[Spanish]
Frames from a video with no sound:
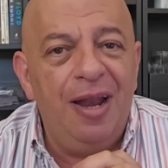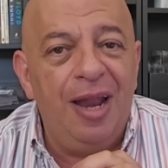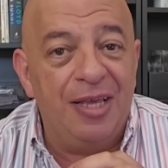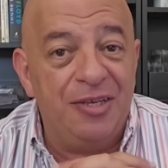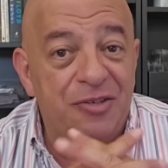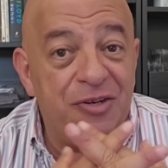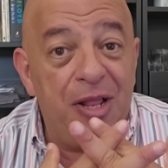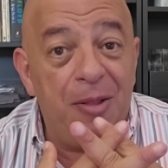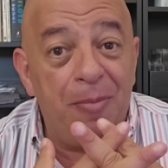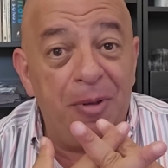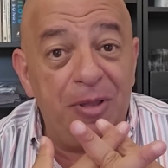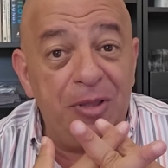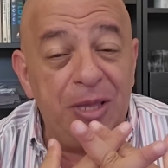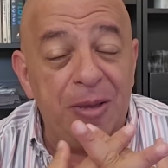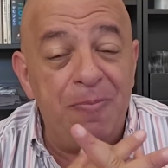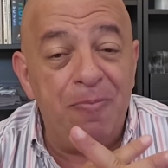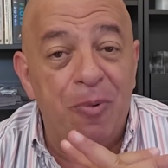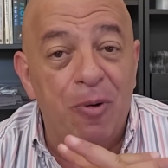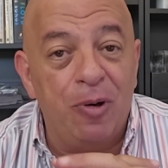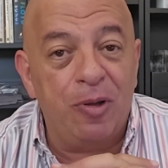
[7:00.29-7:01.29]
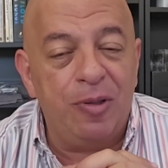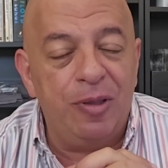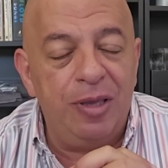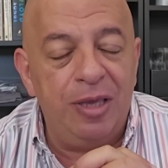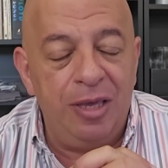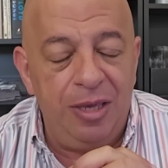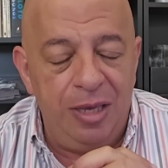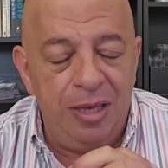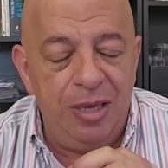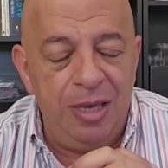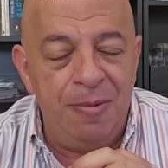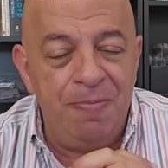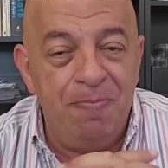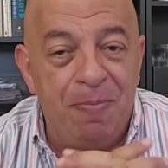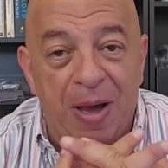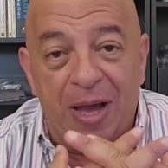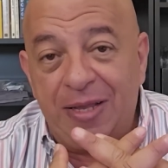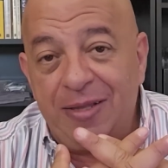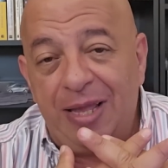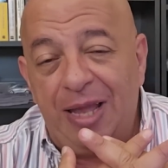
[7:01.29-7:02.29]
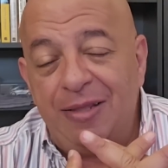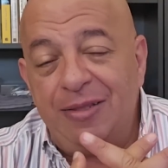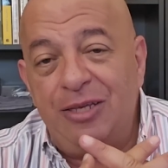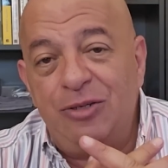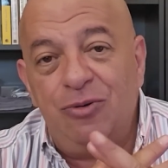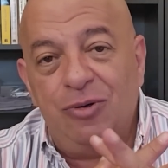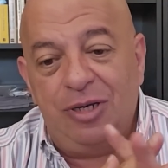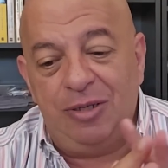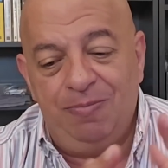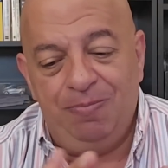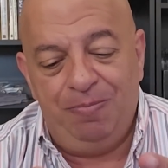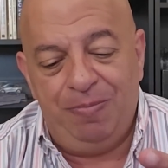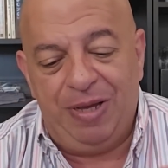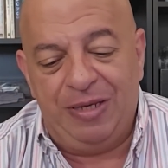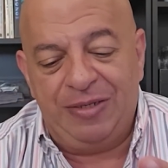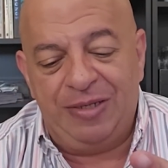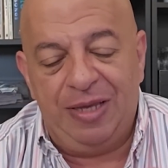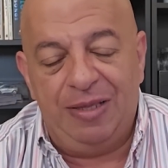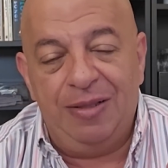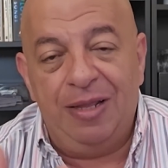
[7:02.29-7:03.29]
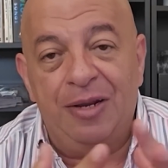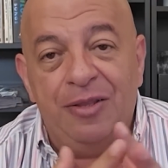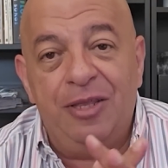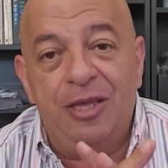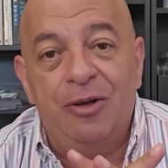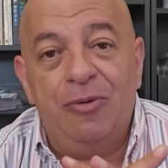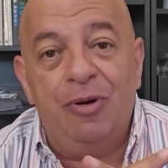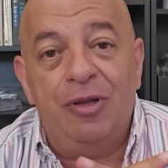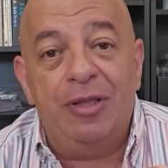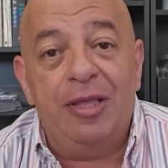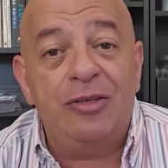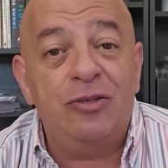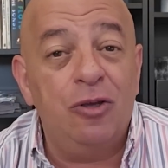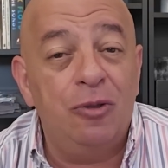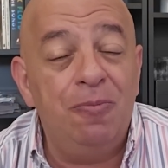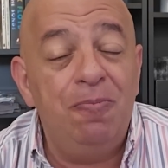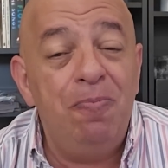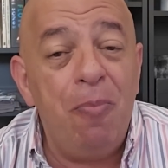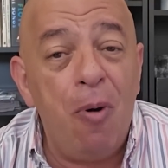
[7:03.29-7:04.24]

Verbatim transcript: las realmente eh, impactantes o que vas a darte cuenta son